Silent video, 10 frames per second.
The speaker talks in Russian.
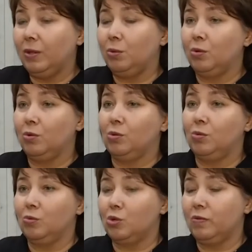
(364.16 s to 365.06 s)
которые
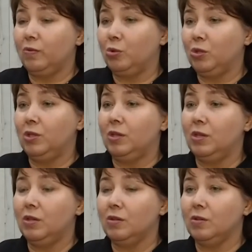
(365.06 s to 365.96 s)
уже
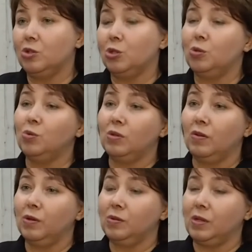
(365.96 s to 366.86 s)
выпускники э,
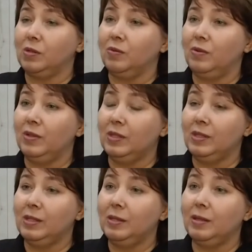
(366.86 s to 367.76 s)
Житосульского государственного
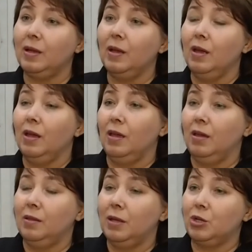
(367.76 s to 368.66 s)
университета
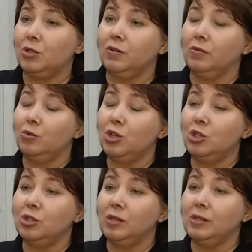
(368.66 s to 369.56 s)
и также
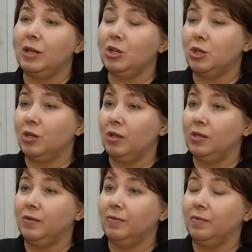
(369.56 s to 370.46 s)
учащиеся старших
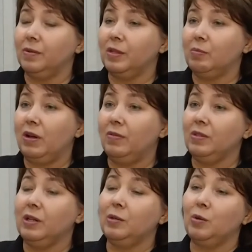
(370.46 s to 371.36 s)
классов Назарбаев
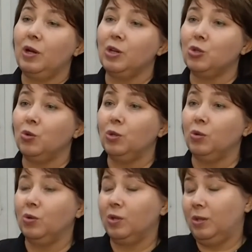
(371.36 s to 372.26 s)
интеллектуальной школы
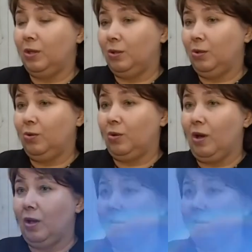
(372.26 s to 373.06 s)
города Талды-Курган.